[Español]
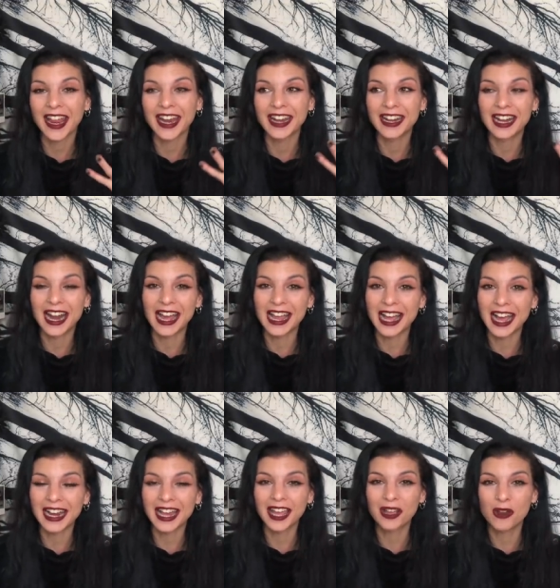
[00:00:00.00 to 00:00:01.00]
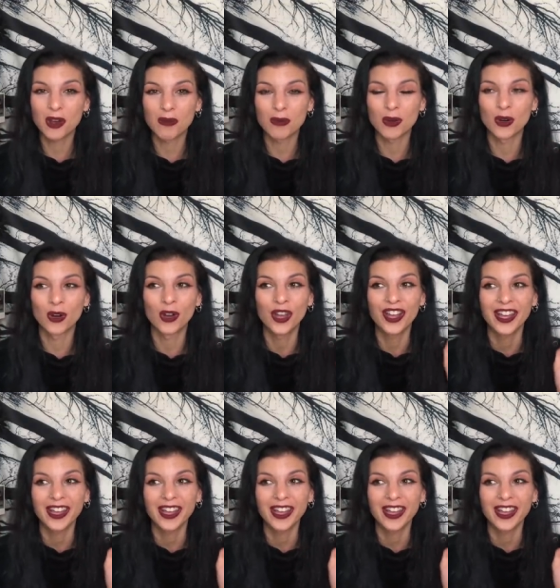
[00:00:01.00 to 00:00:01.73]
en la cara es como...